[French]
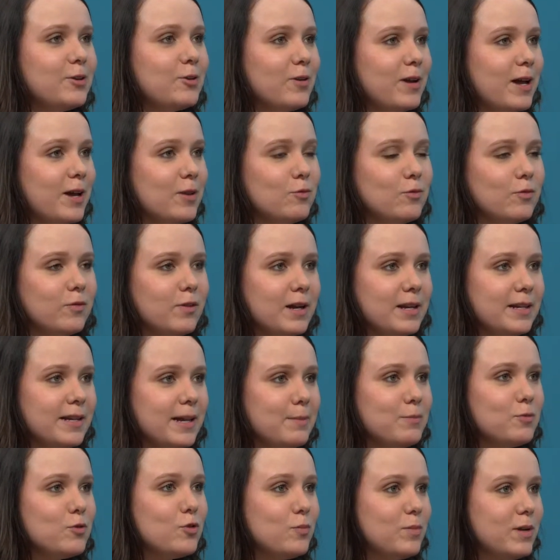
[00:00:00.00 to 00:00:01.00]
que la nouvelle
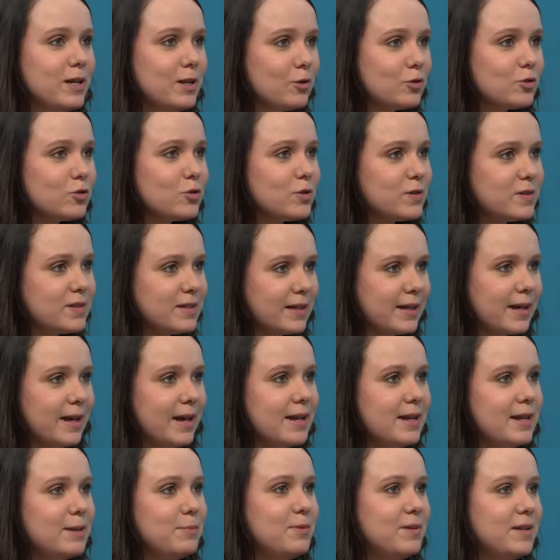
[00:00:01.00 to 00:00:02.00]
gamme de mélanges de
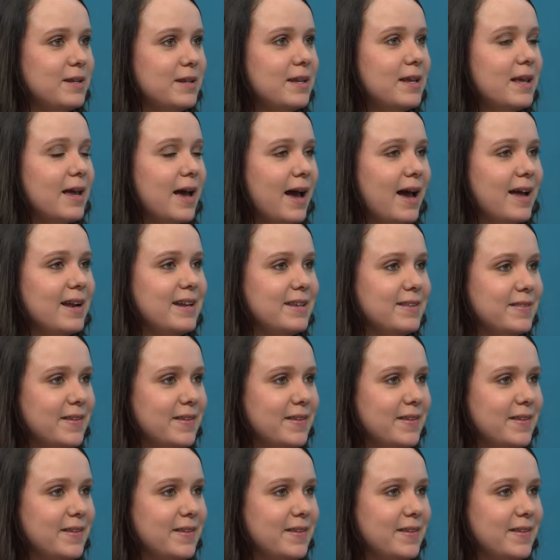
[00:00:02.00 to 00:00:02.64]
céréales Ebly allie